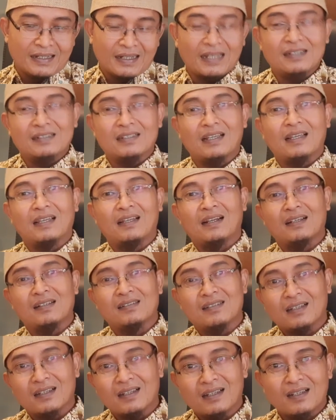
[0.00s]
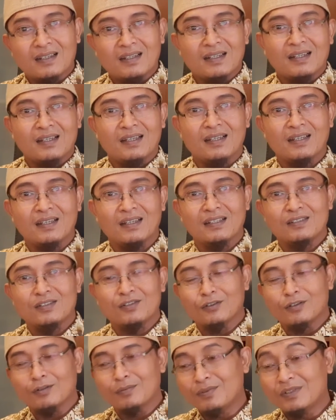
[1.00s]
nah saya rasa
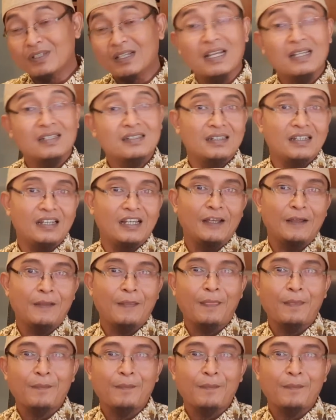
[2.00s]
cukup jelas ya